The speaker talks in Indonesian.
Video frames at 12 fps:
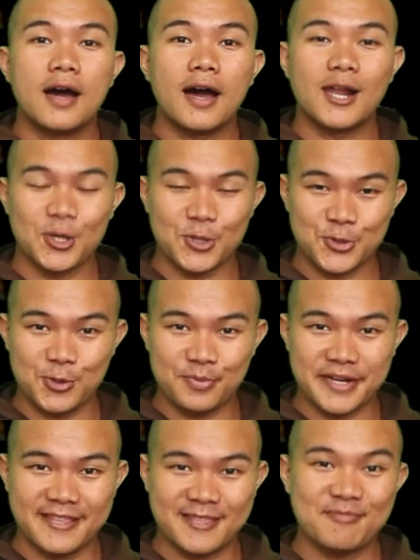Halo
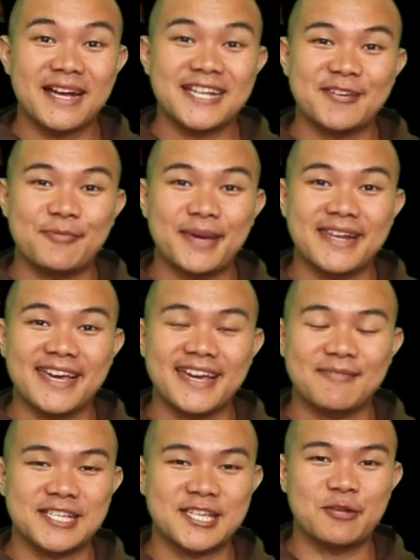culprit, pace bene,
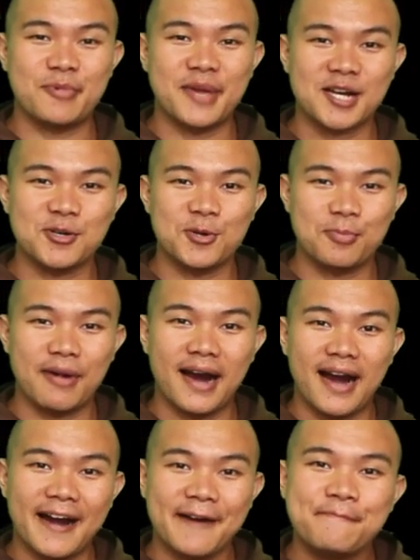masih demi aku
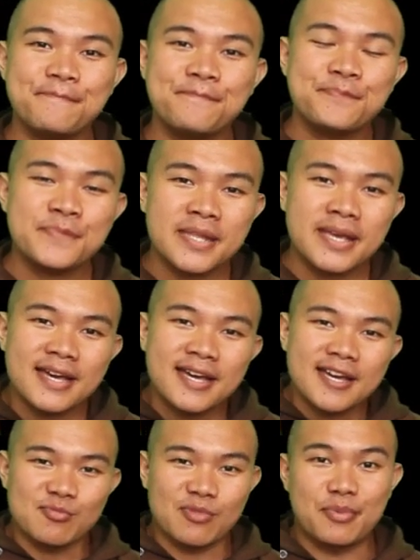lupa.
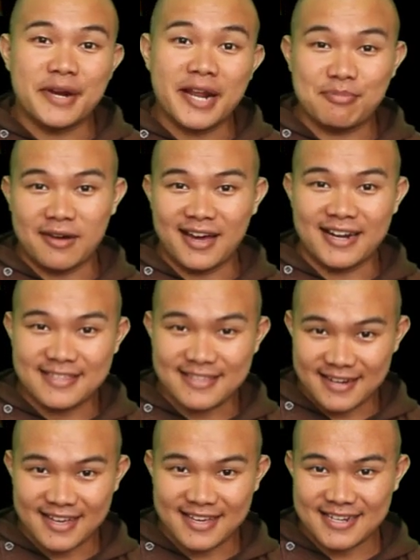Beberapa hari
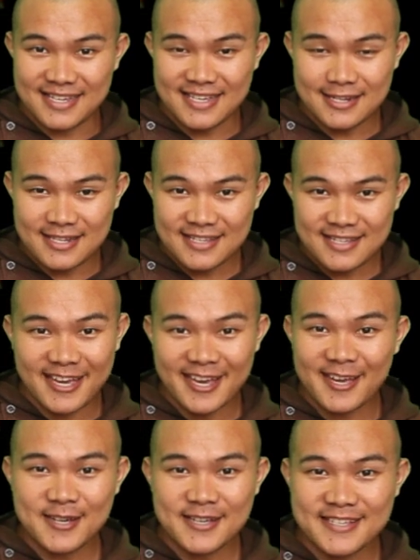terakhir ini
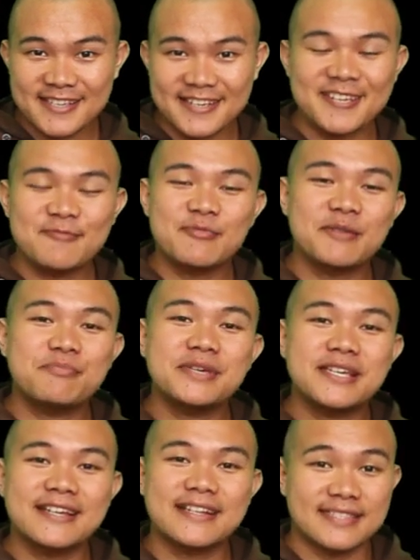saya sering
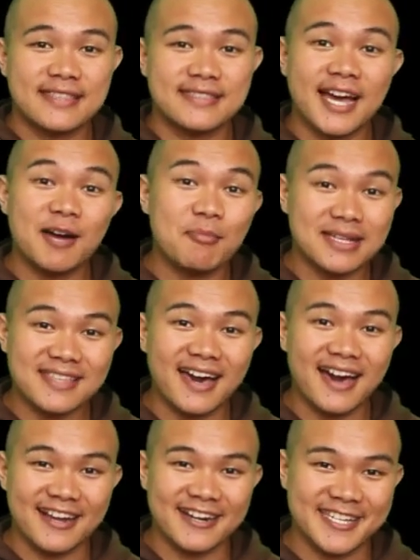berpikir tentang
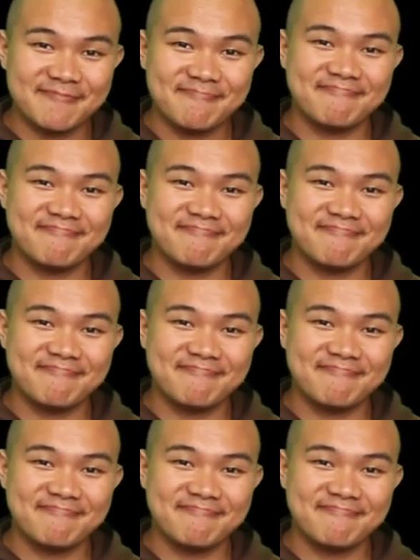matahari.